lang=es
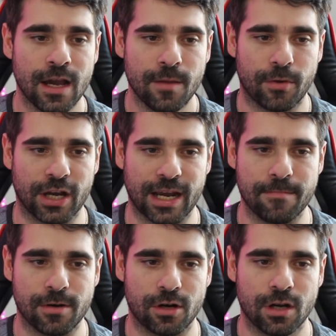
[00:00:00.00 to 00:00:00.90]
Por
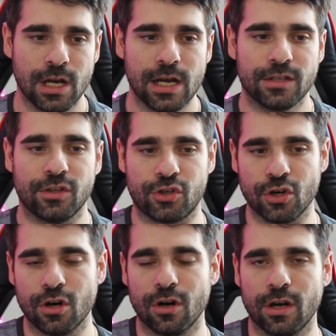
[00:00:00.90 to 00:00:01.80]
ejemplo, si
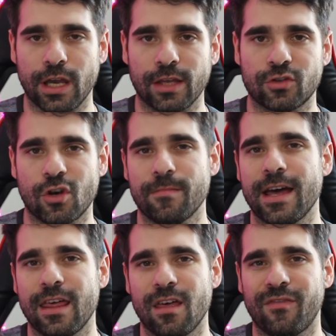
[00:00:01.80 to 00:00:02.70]
yo eh, soy
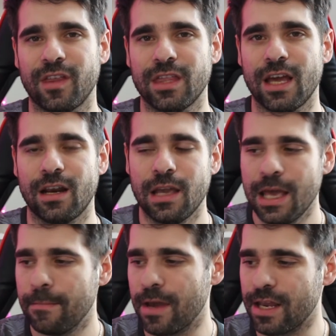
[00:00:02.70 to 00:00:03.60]
más de defender,
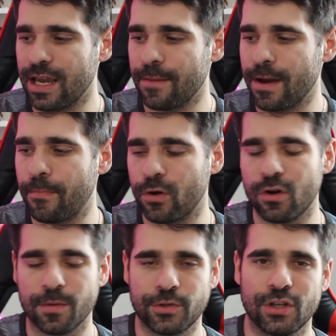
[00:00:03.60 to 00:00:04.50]
me iría más por
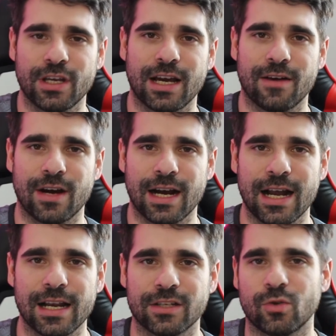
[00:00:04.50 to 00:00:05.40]
una opción de
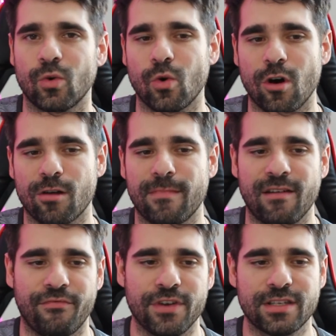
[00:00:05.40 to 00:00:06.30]
Carvajal, que es un jugador
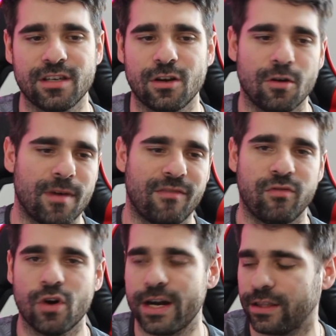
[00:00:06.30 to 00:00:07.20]
más físico, más
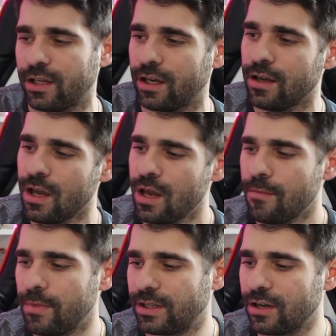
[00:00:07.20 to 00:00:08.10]
fuerte.
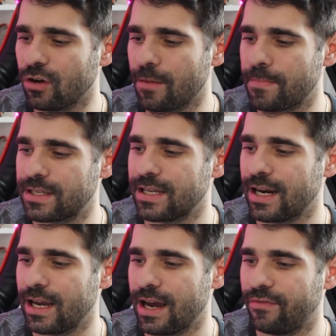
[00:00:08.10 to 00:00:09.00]
Me tengo que
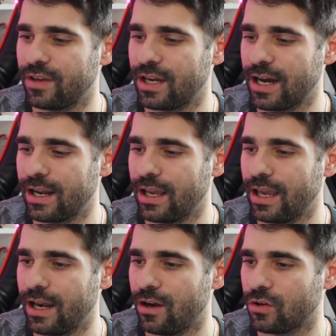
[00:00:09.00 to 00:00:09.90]
empezar a fijar
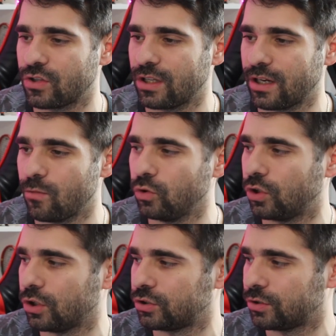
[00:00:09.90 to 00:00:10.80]
en los
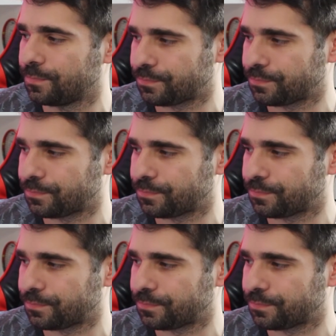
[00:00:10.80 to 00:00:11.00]
atributos